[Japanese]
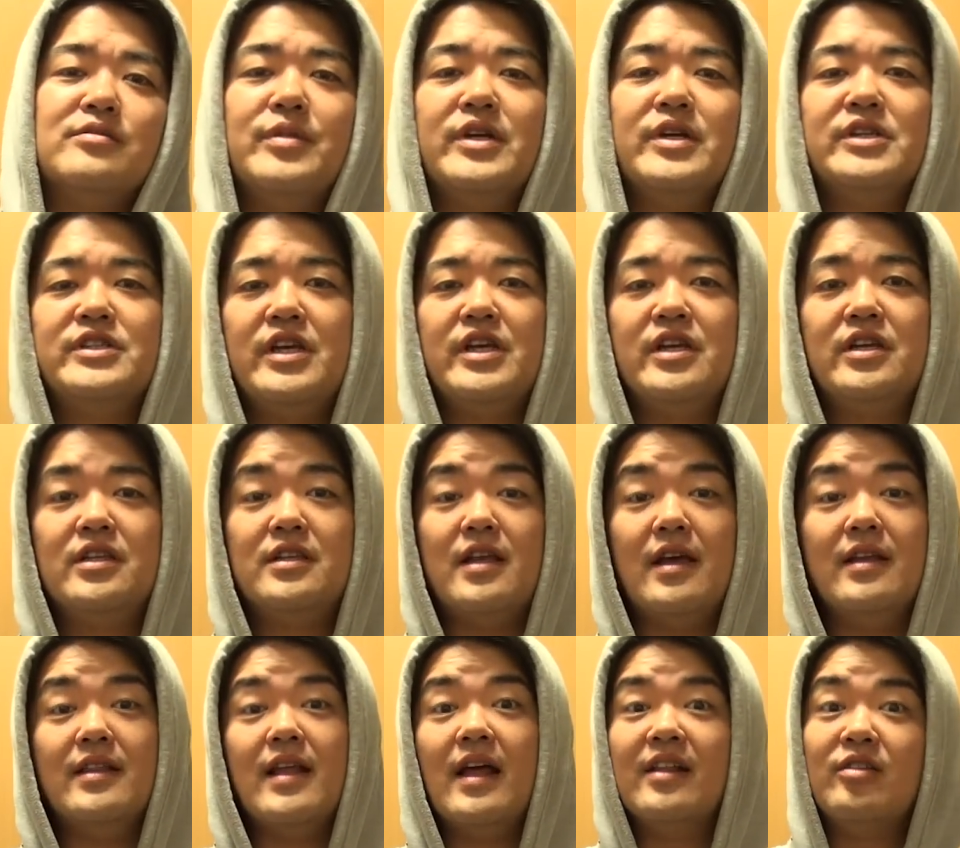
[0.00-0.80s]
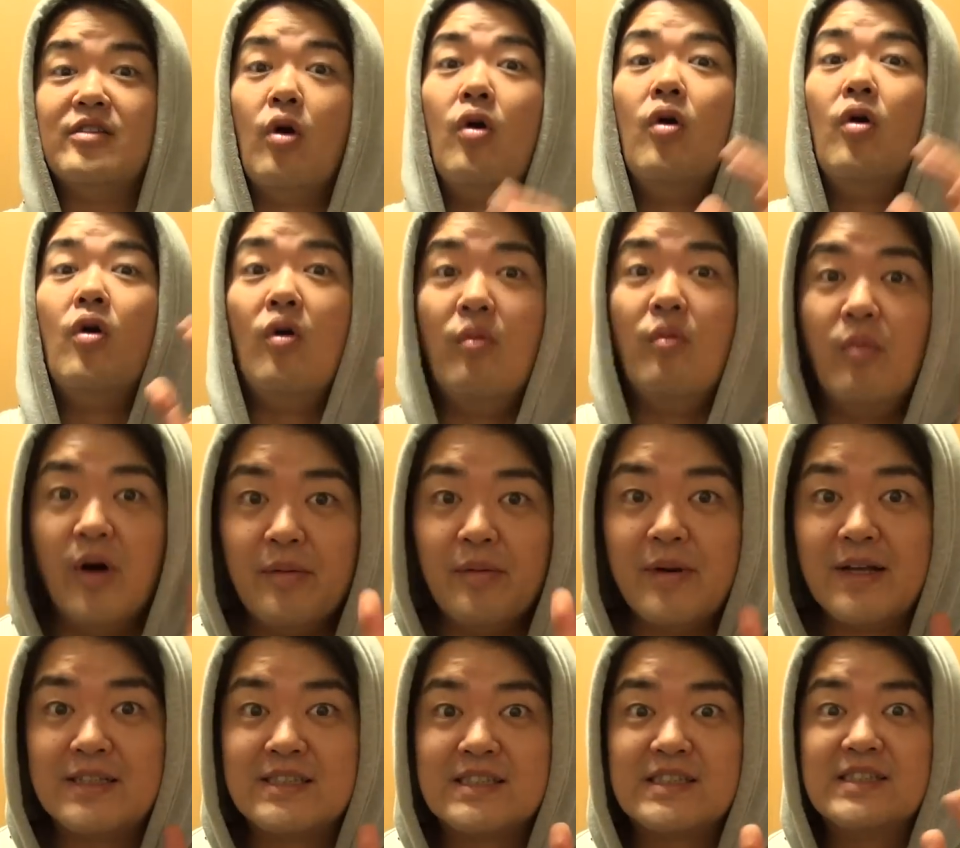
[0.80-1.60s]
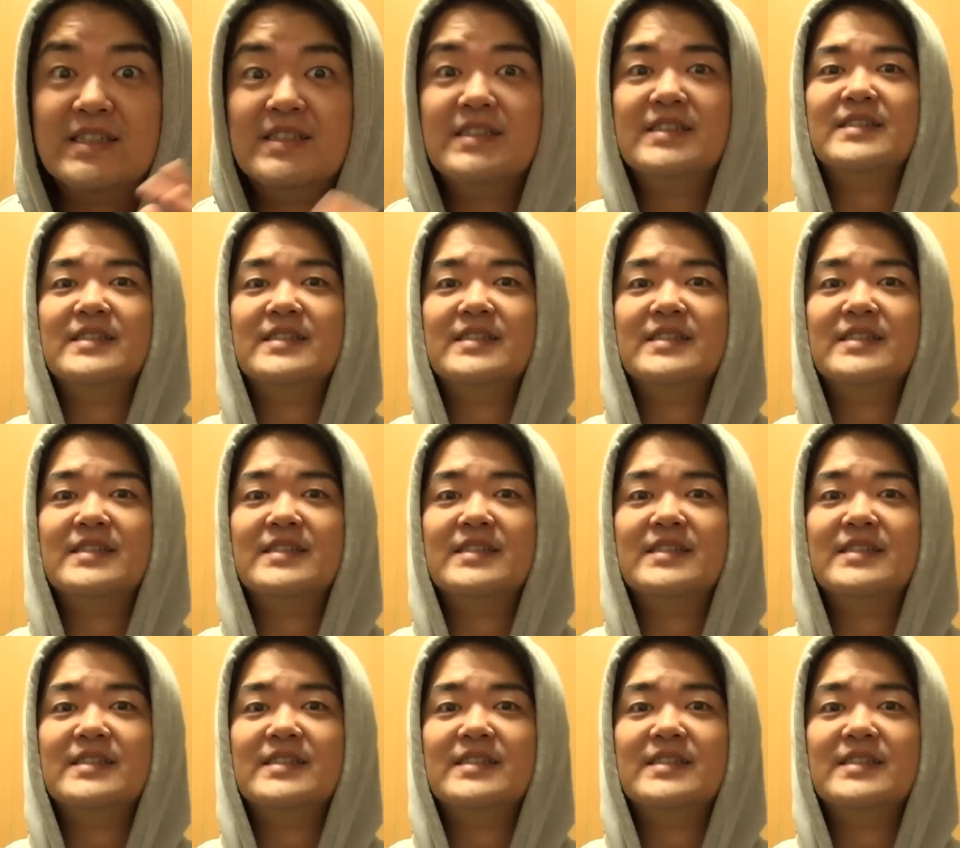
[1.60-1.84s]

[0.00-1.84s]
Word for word: 明していきたいなと思います